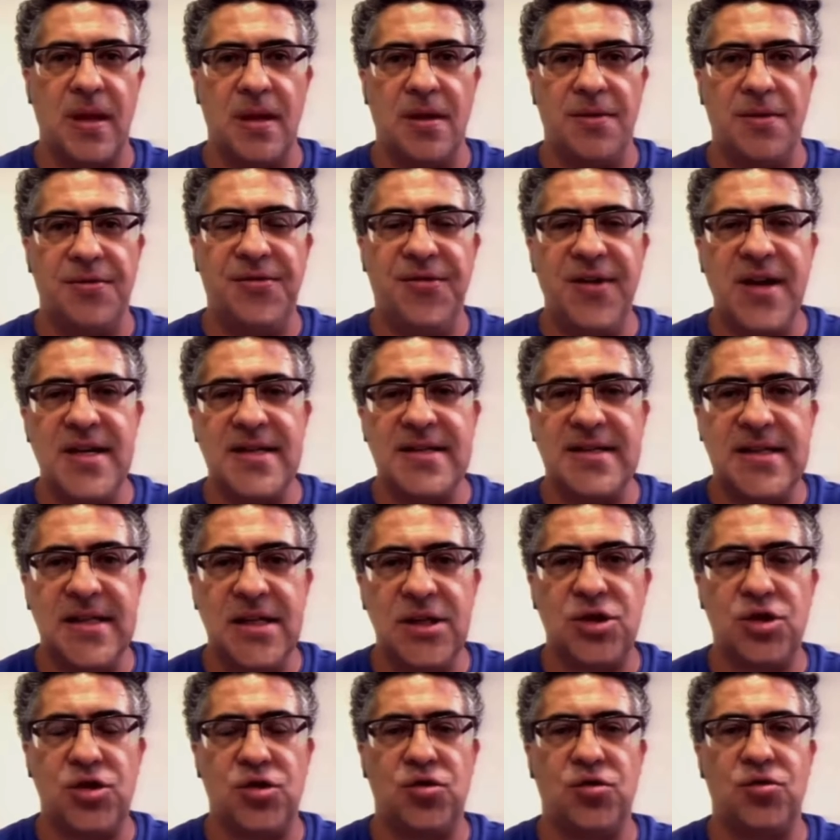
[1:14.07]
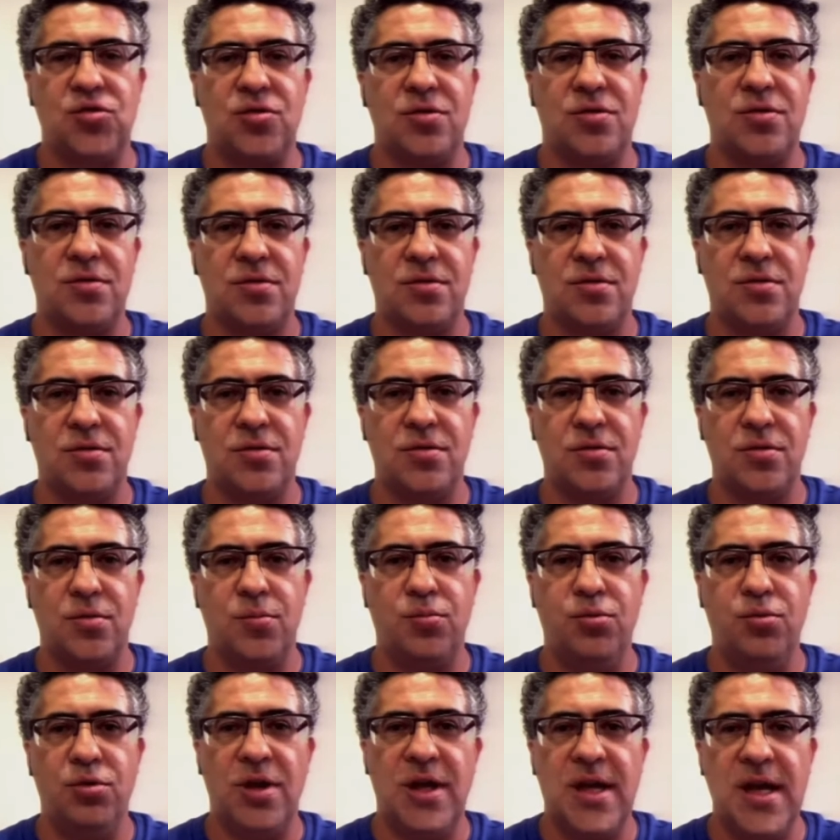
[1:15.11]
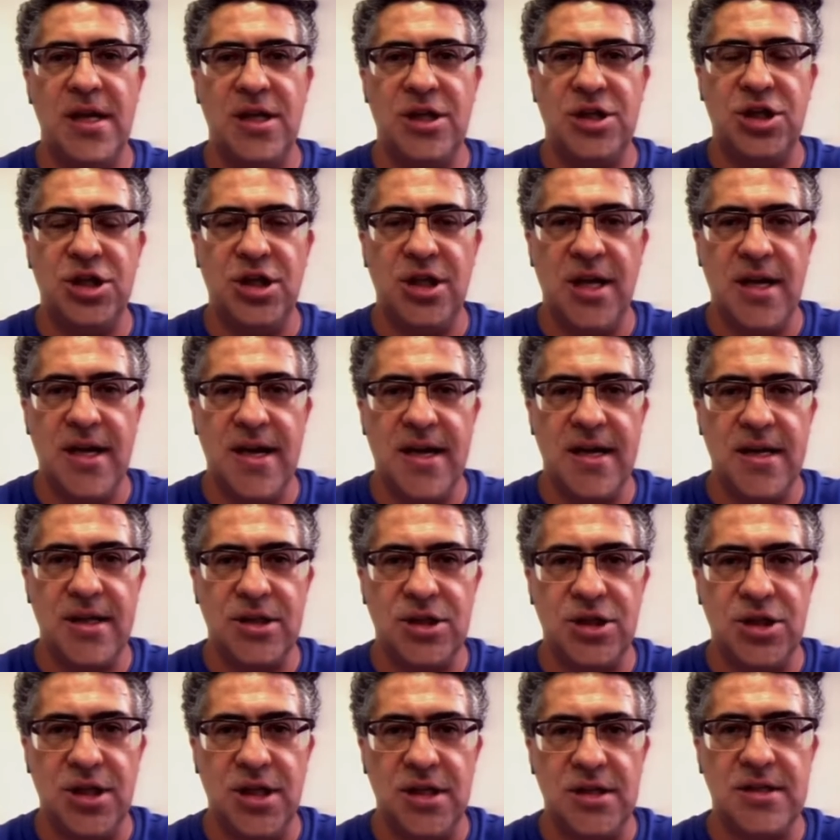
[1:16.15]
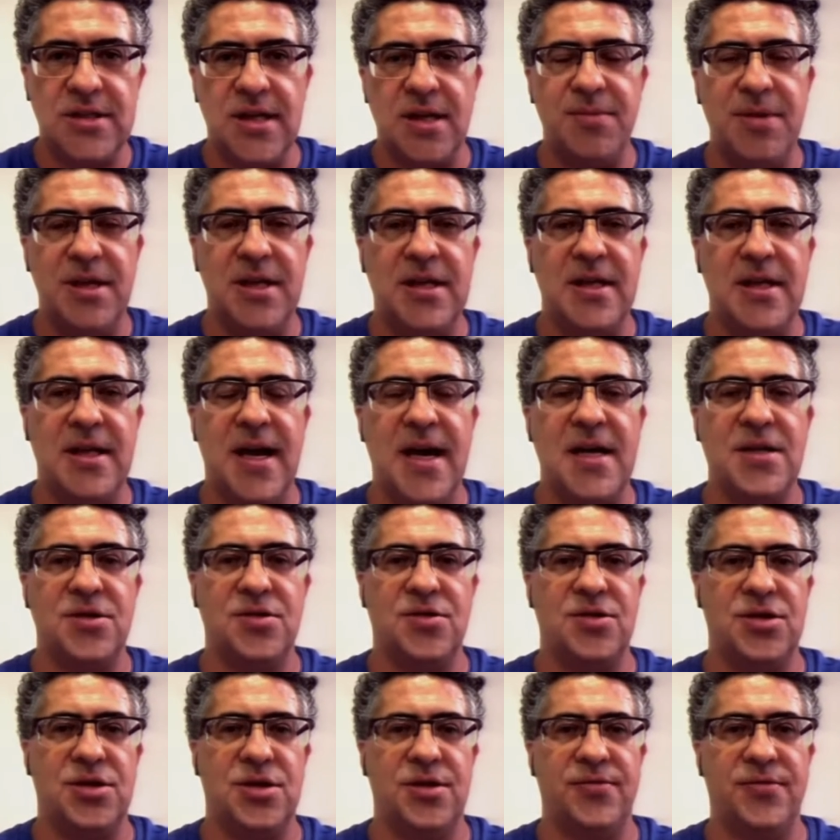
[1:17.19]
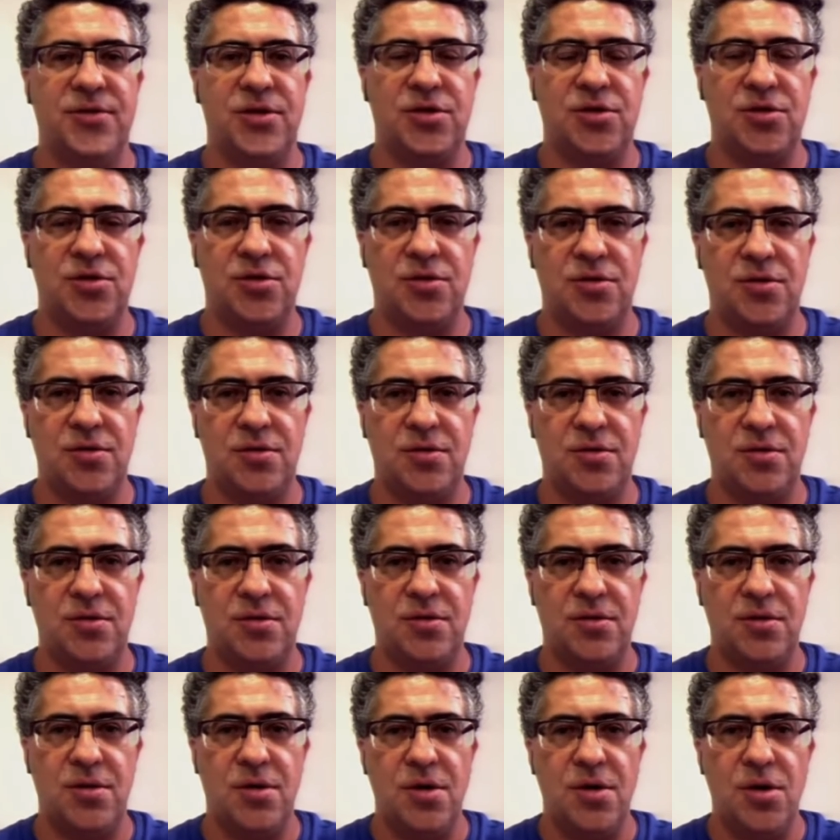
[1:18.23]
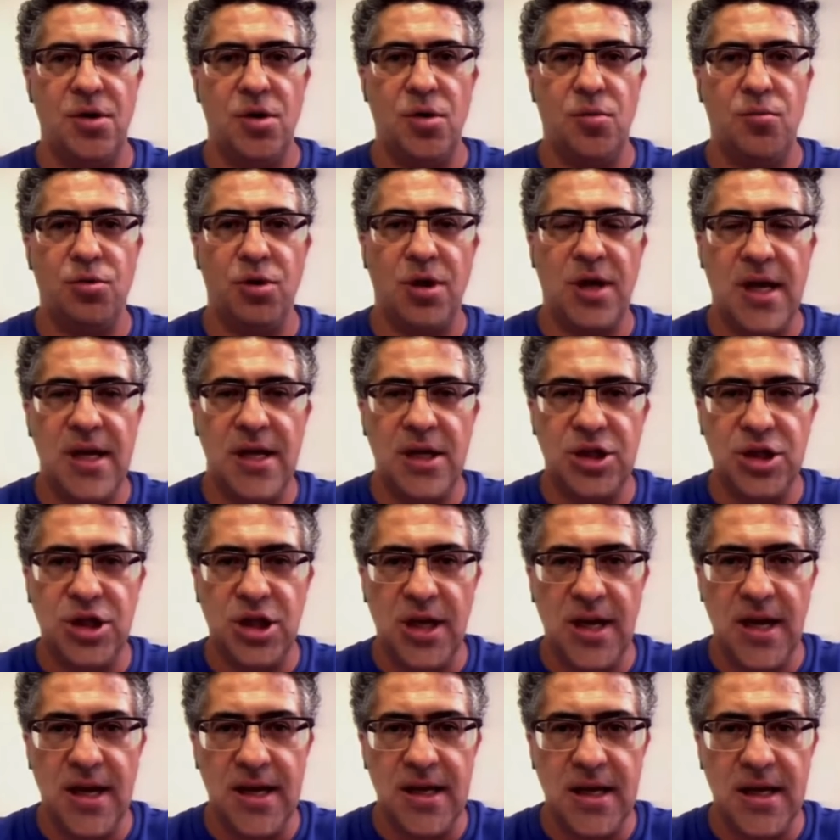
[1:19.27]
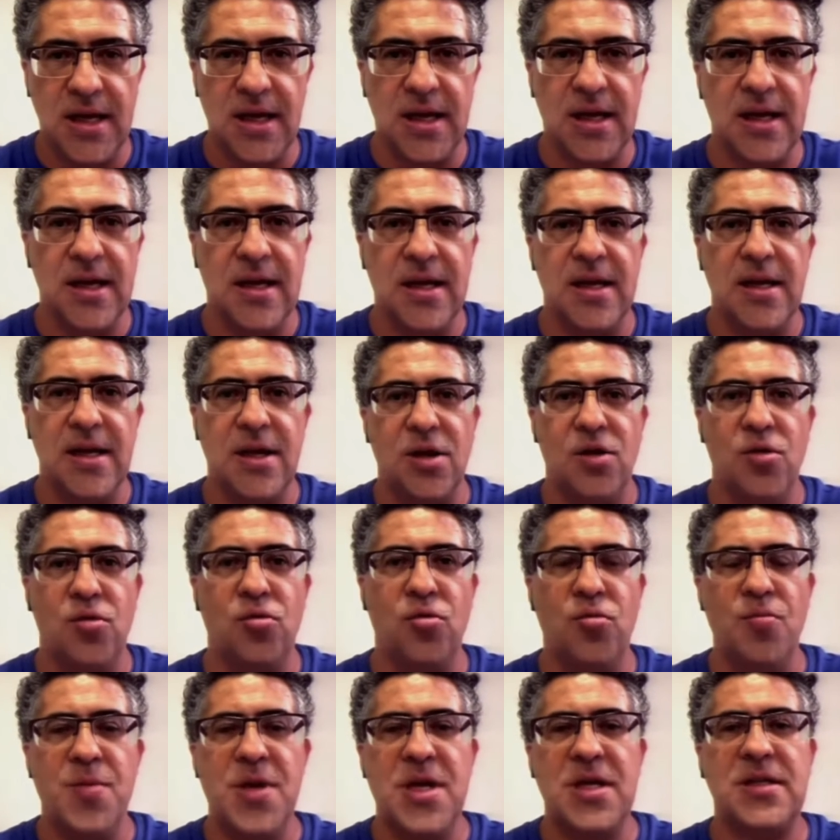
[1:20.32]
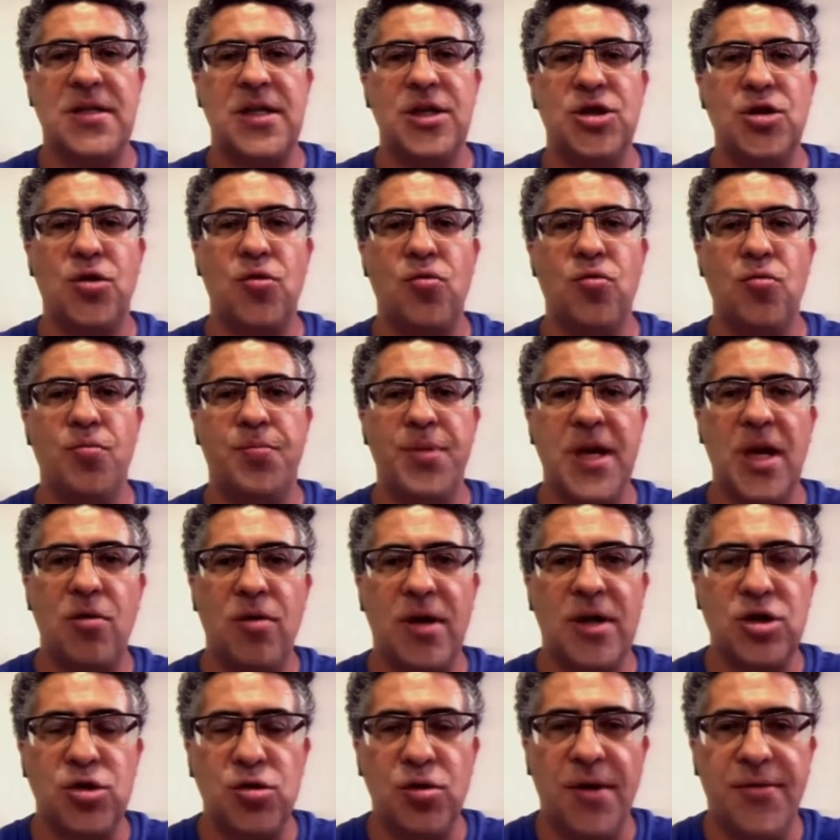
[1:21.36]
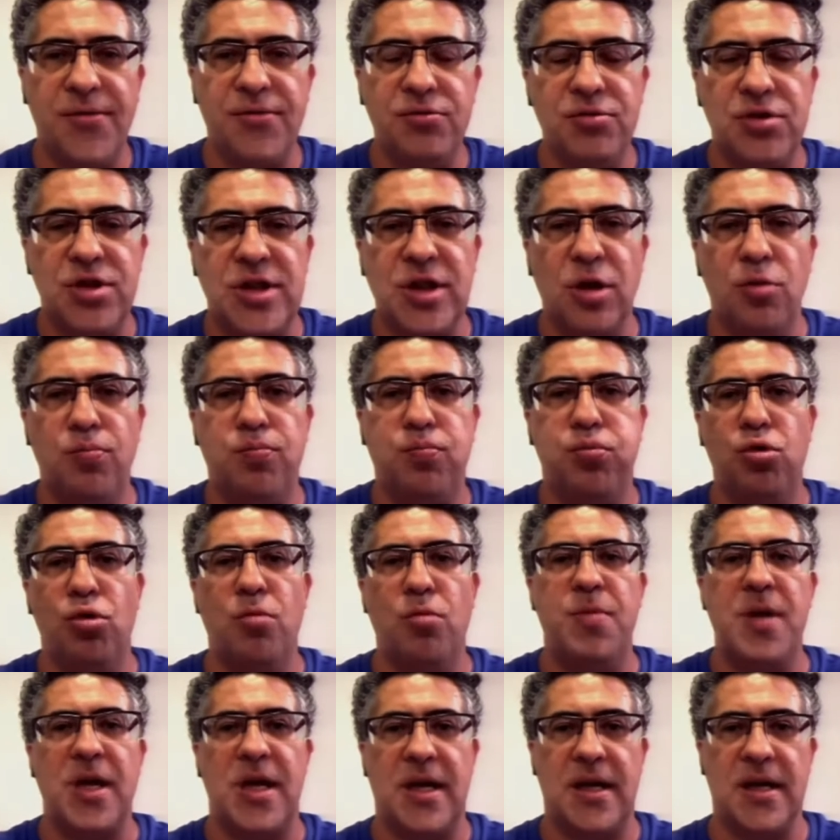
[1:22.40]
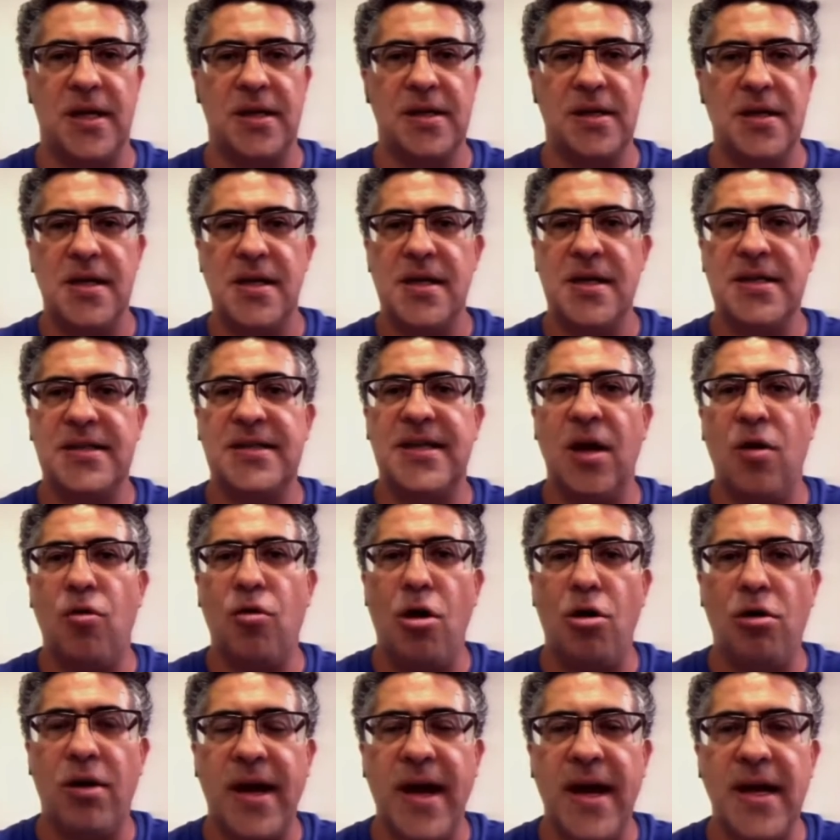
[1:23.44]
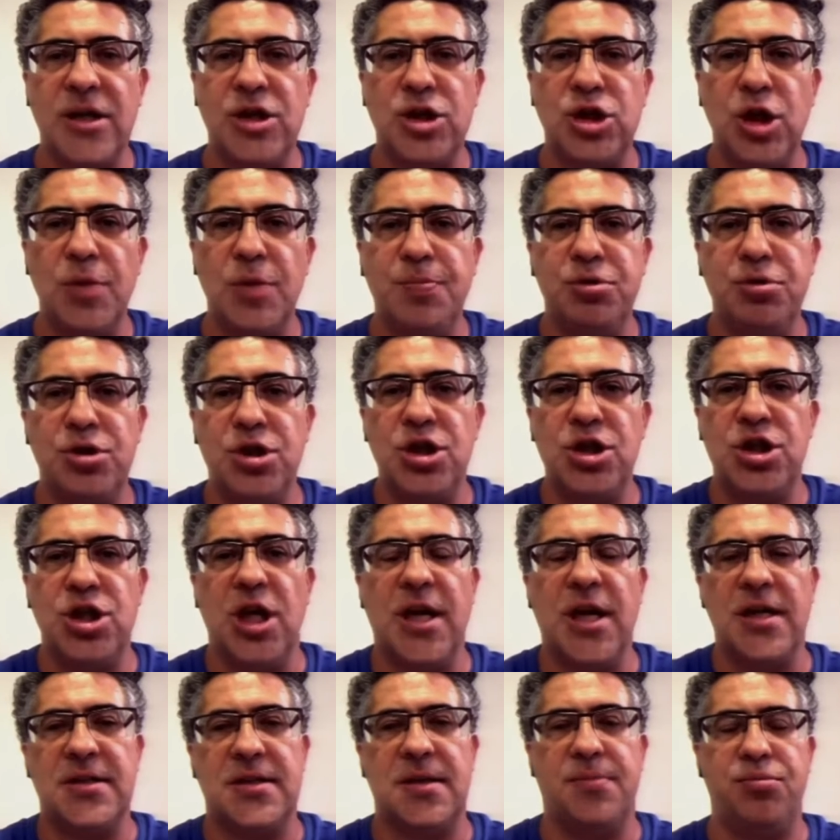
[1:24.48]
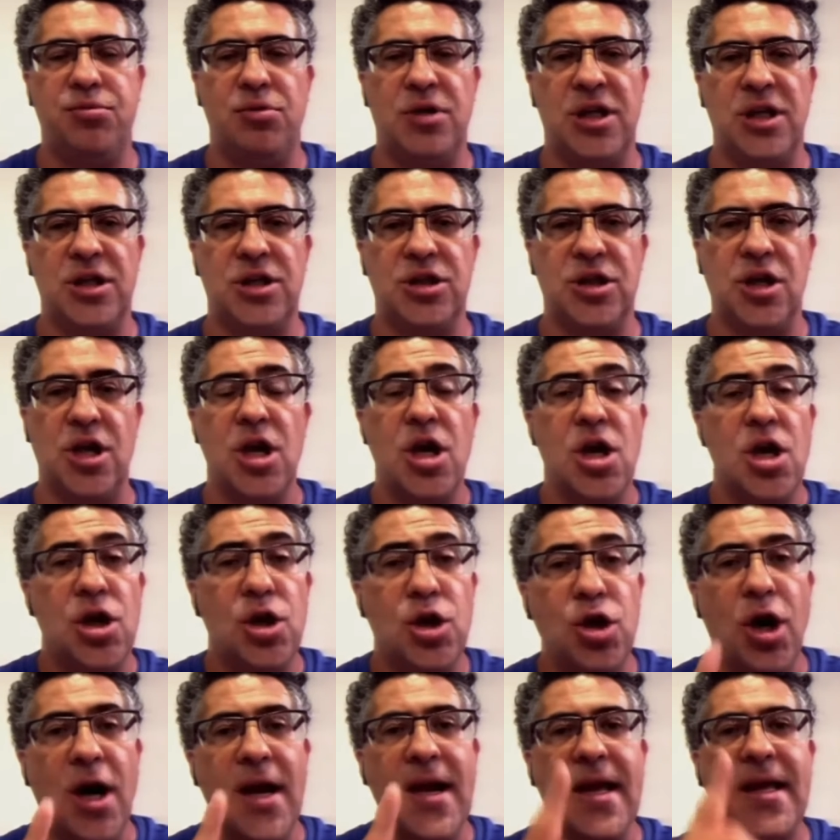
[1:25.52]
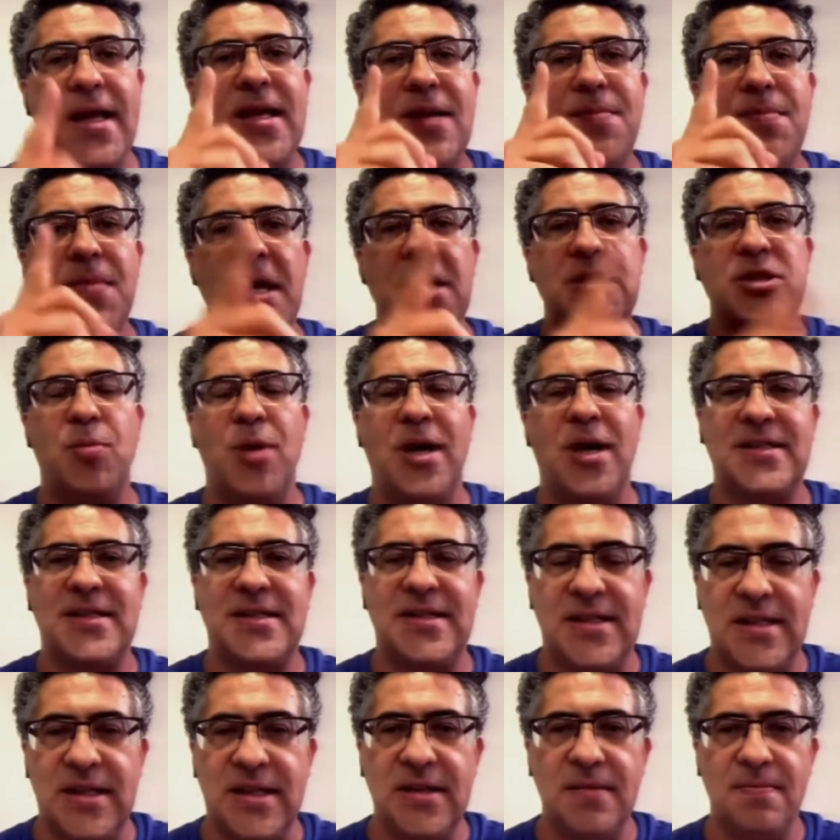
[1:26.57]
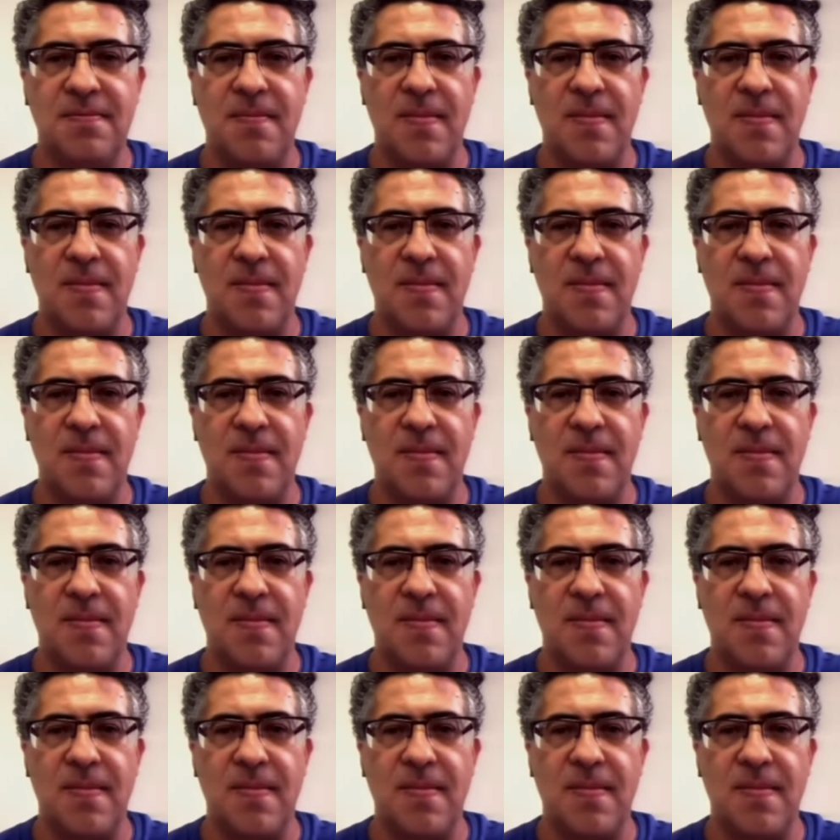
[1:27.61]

fez isso porque ele tinha garantia de estabilidade no serviço. Porque ele tinha ali o mister de cumprir com a sua função pública, sem qualquer tipo de ingerência política. E olha que mesmo assim